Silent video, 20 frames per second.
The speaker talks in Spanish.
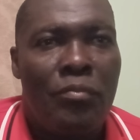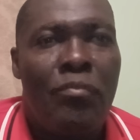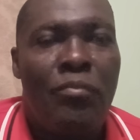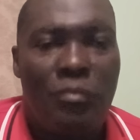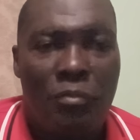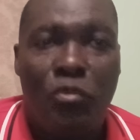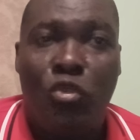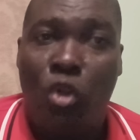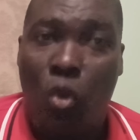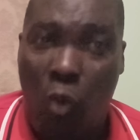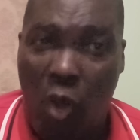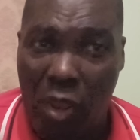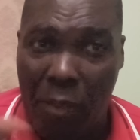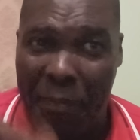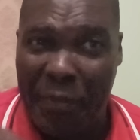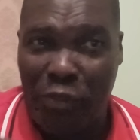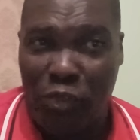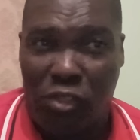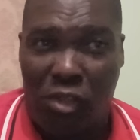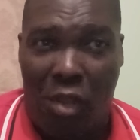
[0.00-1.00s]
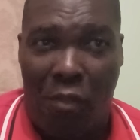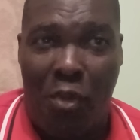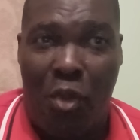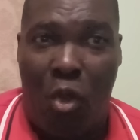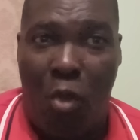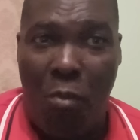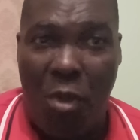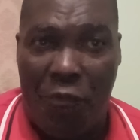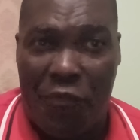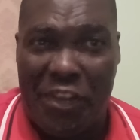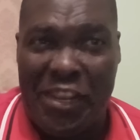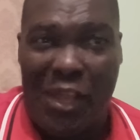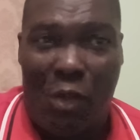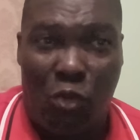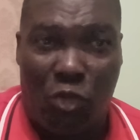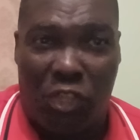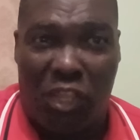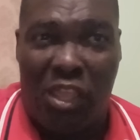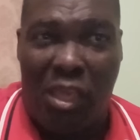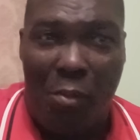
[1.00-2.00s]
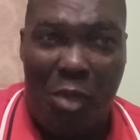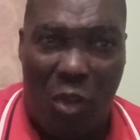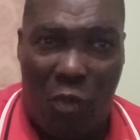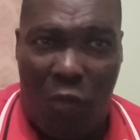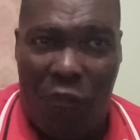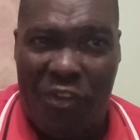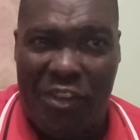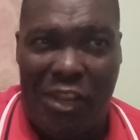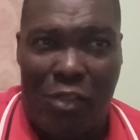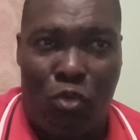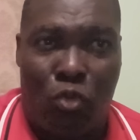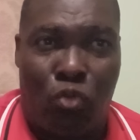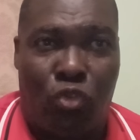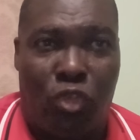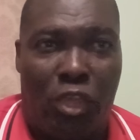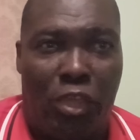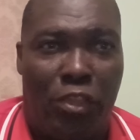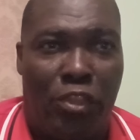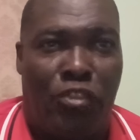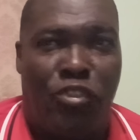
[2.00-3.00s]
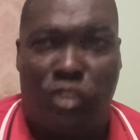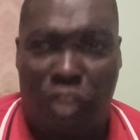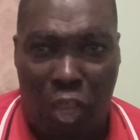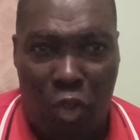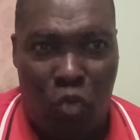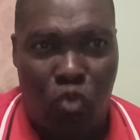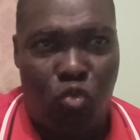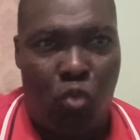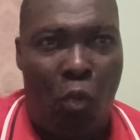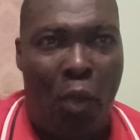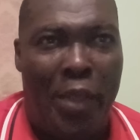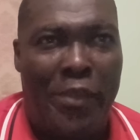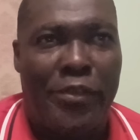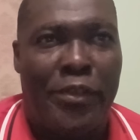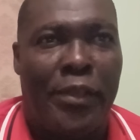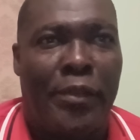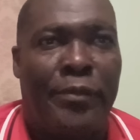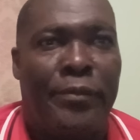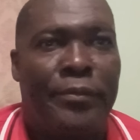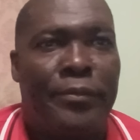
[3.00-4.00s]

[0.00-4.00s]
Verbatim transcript: Lo voy a repetir otra vez. O me frenan ustedes, ya me lo voy a frenar yo a ustedes, si siguen con su vaina.